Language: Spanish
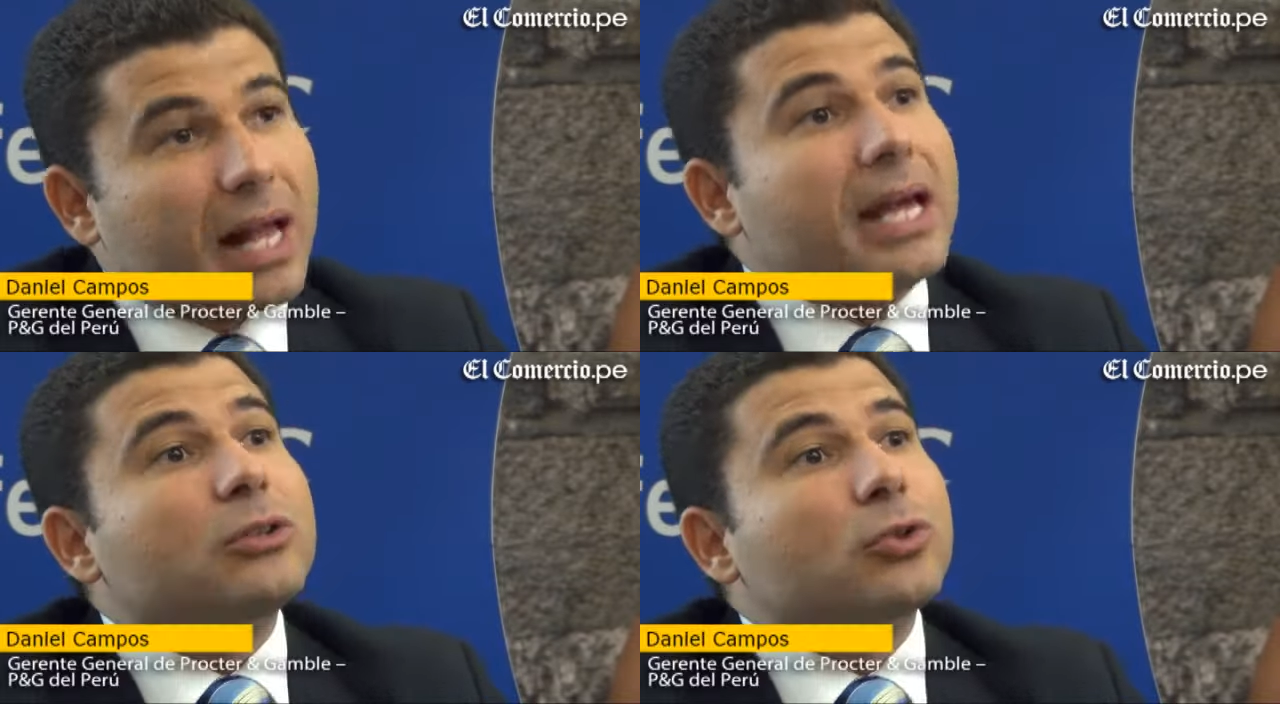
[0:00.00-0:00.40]

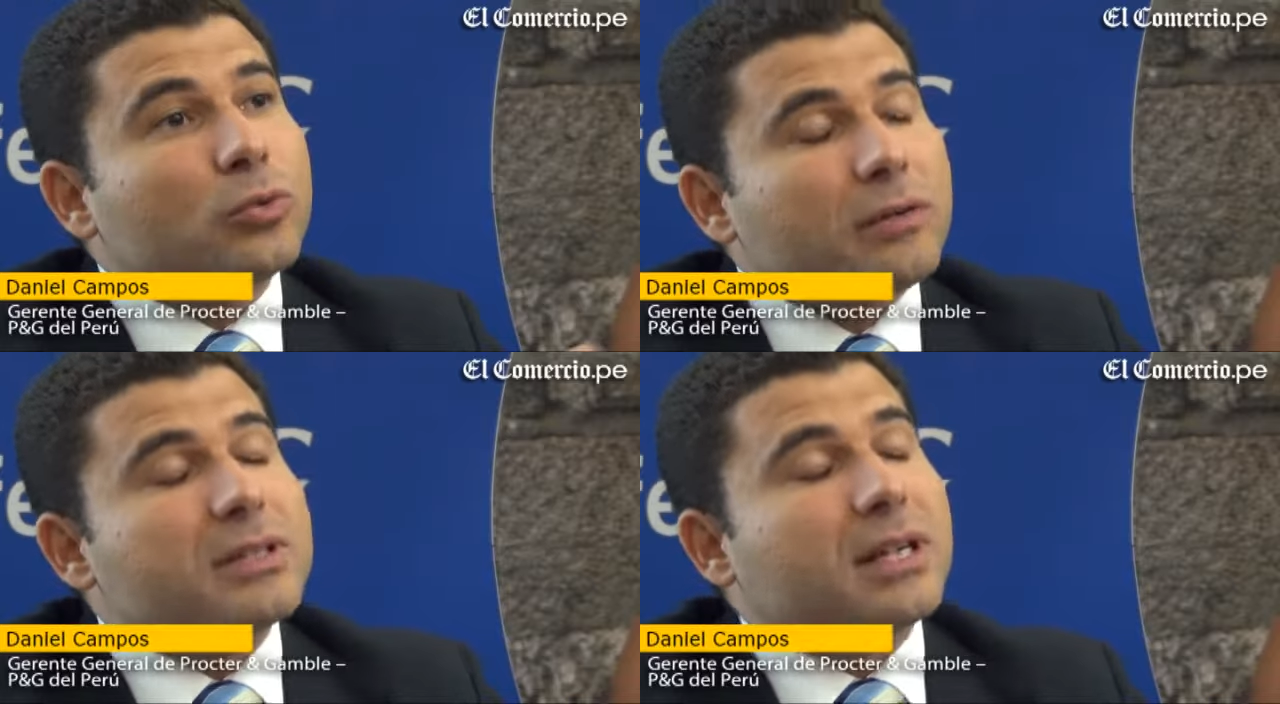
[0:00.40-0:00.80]

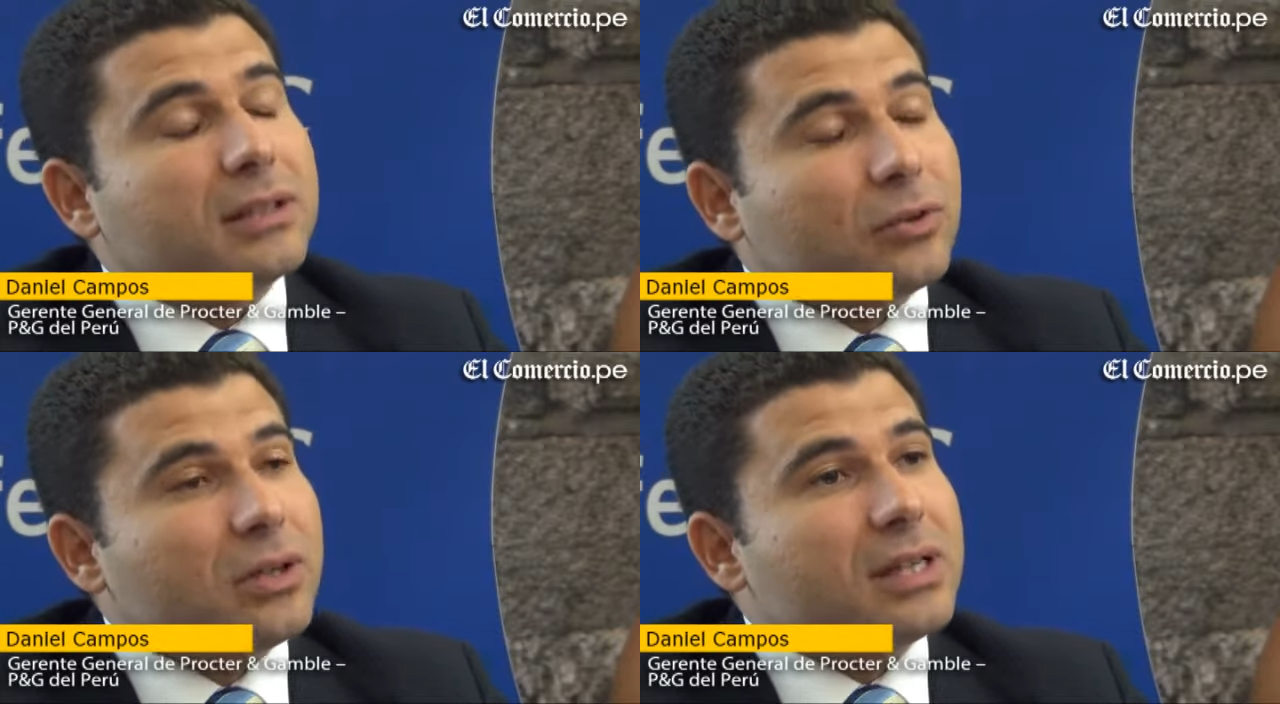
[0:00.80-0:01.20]
trayendo nuevas
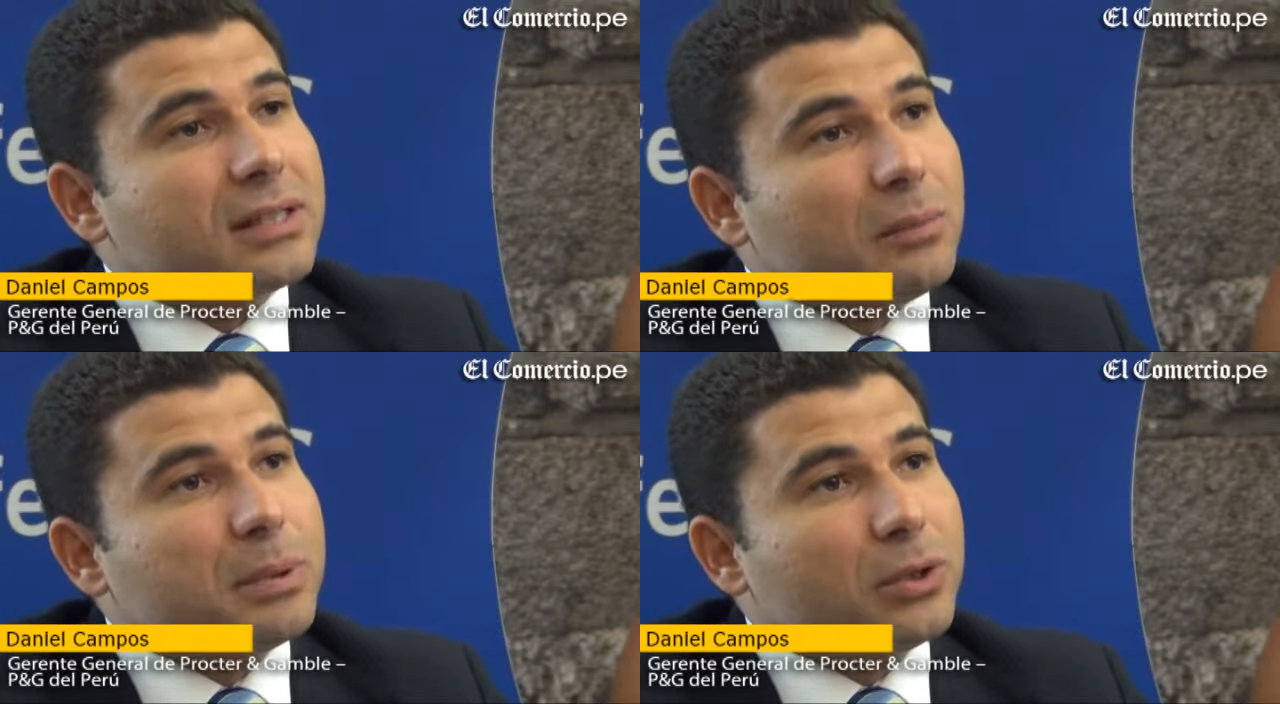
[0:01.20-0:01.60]

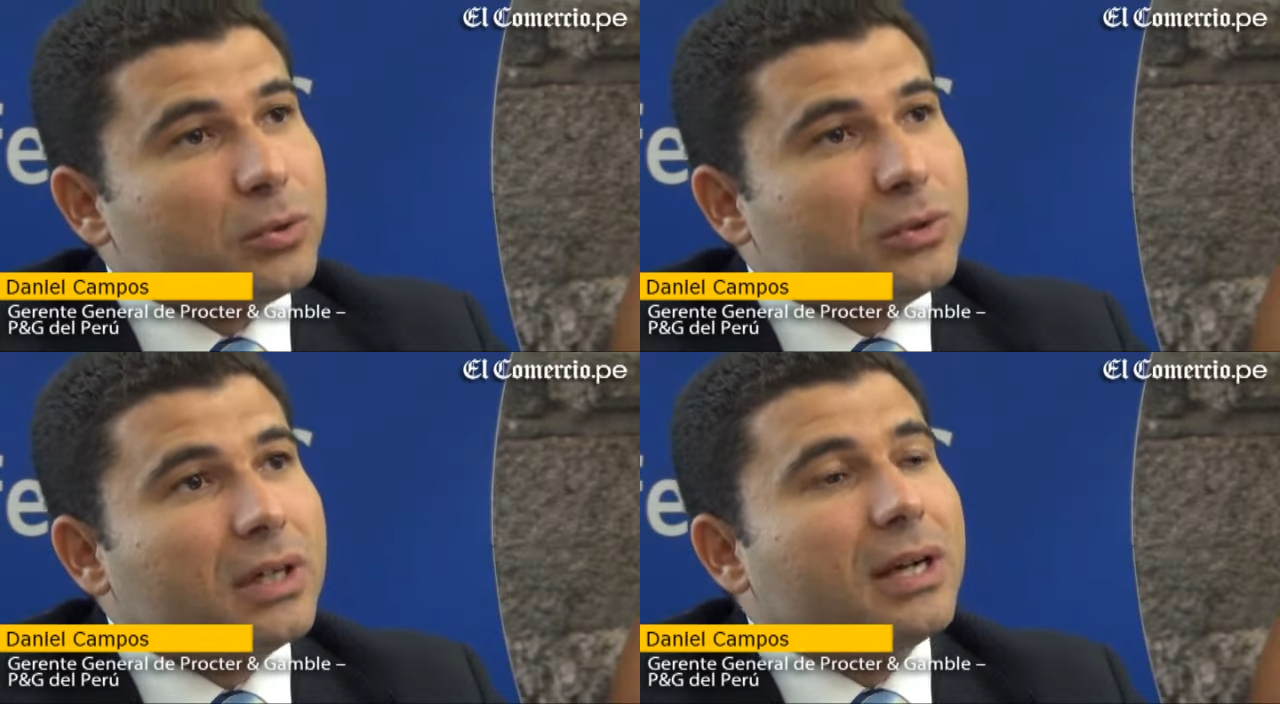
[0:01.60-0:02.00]
categorías al
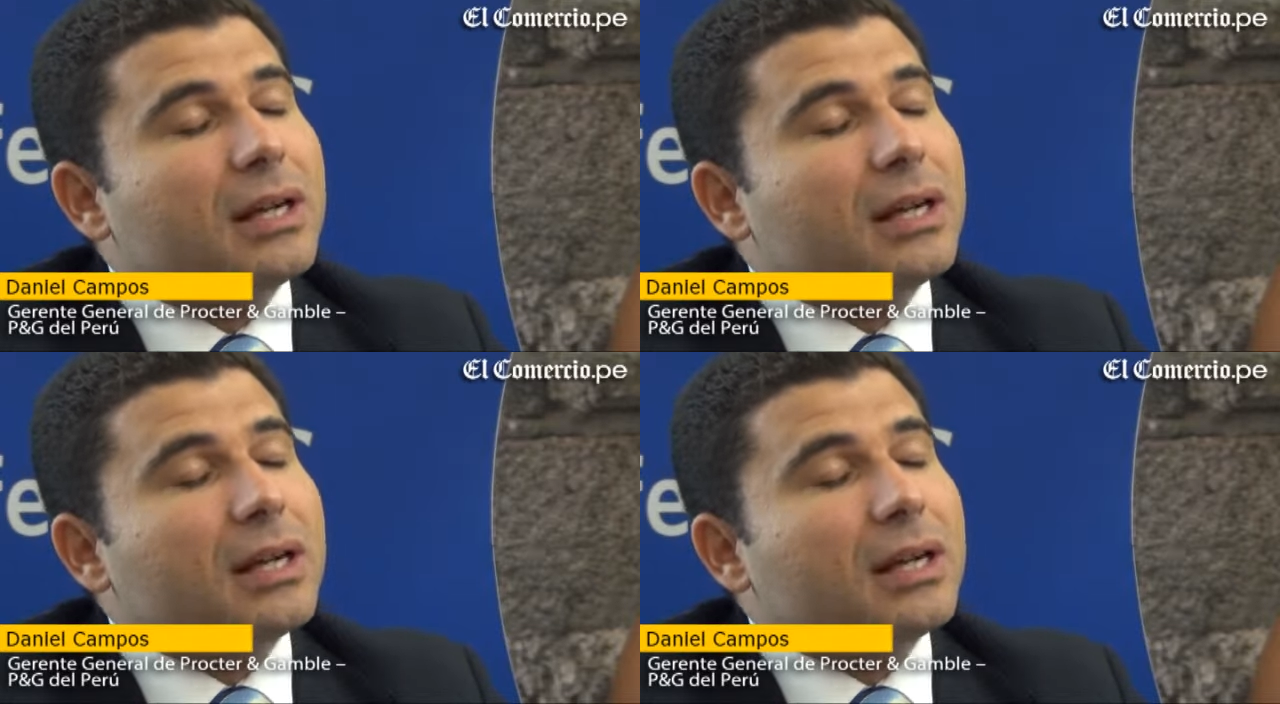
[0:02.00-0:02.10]
Perú